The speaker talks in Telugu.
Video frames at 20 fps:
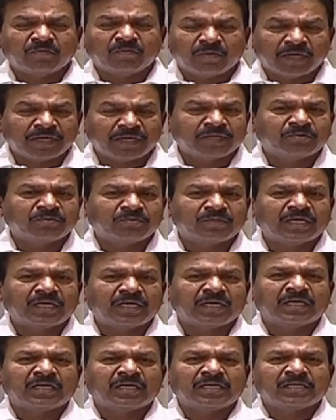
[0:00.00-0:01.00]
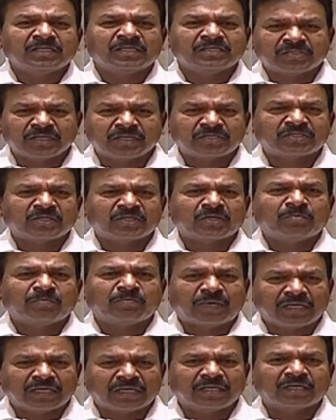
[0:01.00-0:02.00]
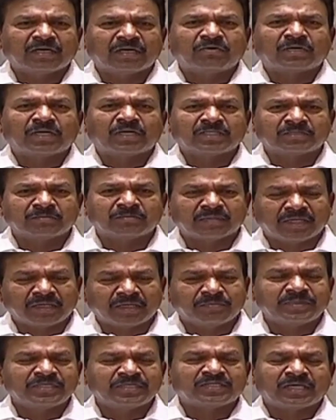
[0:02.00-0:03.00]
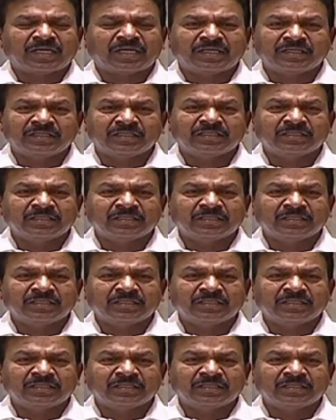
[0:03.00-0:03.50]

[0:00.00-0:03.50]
వారికి కూడా చర్చలో భాగంగా అవకాశం కల్పించాలని